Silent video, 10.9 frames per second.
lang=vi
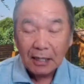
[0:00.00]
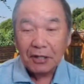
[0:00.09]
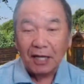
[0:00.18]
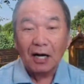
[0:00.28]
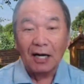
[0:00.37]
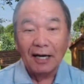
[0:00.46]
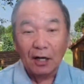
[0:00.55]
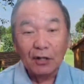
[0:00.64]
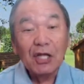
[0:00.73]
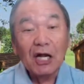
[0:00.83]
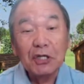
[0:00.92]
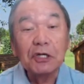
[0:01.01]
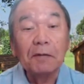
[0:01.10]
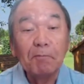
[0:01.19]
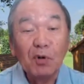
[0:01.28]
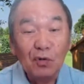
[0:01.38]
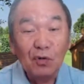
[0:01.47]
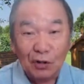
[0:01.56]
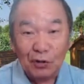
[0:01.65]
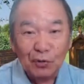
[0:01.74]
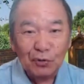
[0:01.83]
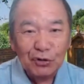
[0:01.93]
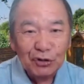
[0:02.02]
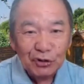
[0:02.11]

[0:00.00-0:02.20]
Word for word: chạy ya lên nào chạy đi chỉ bù lử tu